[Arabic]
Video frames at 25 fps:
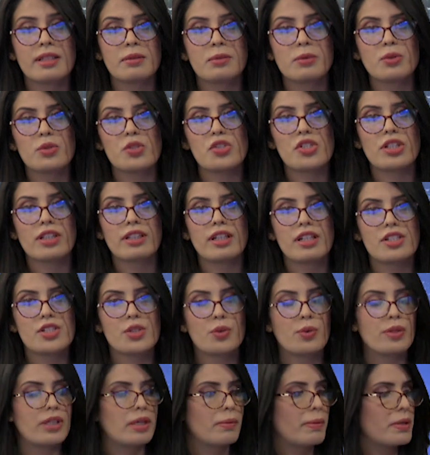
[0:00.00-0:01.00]
نبدو نشرتنا
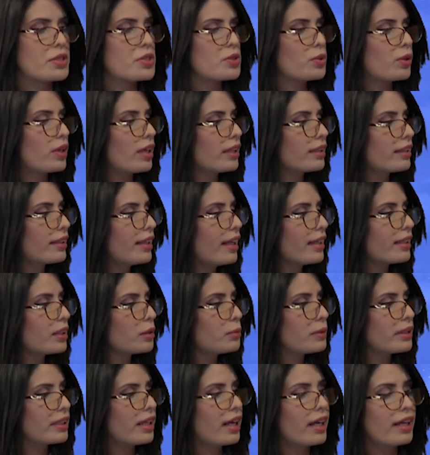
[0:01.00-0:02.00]
الجويه فالصوره لكم
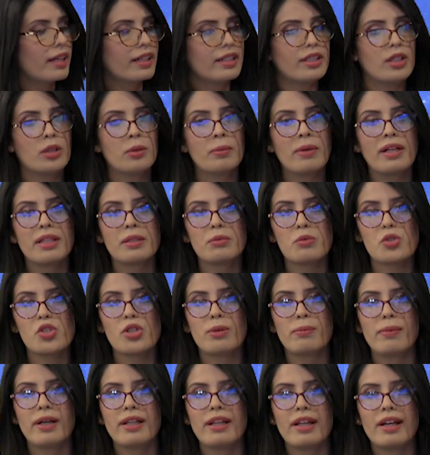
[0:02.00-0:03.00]
لنهار اليوم هذا
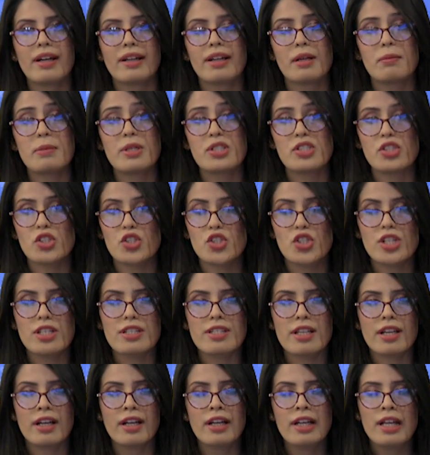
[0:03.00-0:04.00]
مجمع الاهرامات
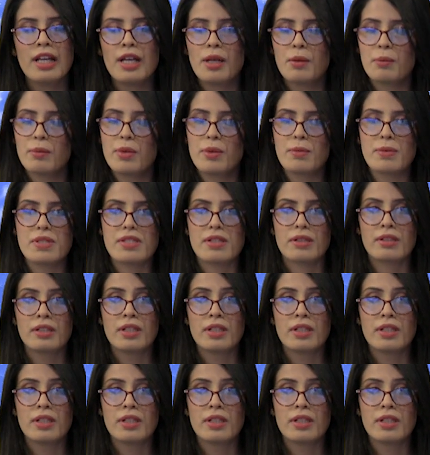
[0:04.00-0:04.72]
الجيزه بمصر